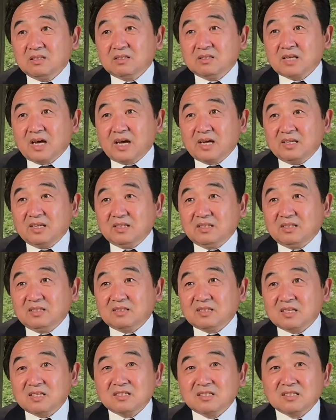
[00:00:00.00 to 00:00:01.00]
在
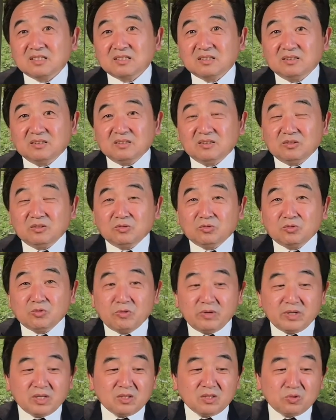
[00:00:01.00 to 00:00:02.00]
真正
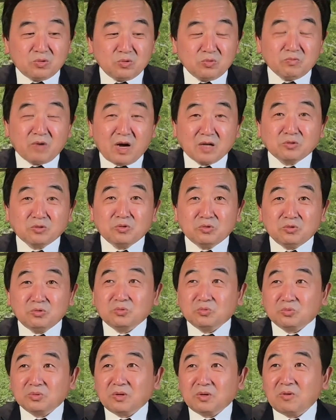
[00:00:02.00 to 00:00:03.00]
作为一个君王、君
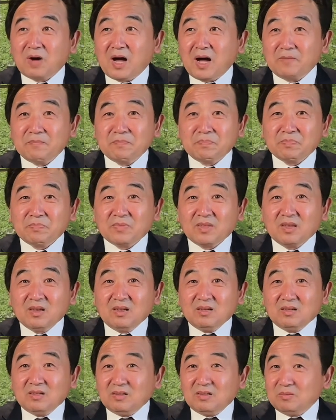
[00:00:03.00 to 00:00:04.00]
主的话，
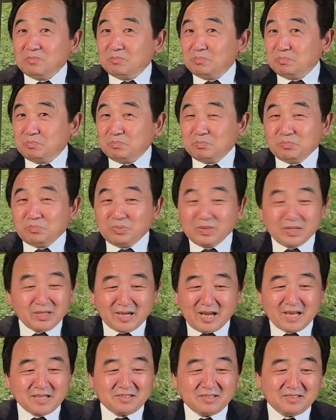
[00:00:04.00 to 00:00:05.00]
嗯，不应
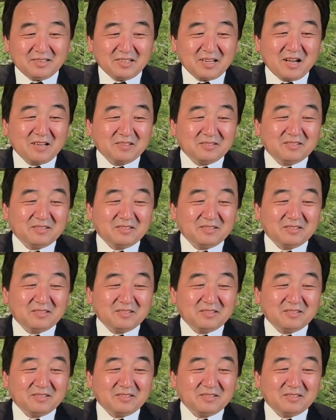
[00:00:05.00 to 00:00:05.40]
该是这样。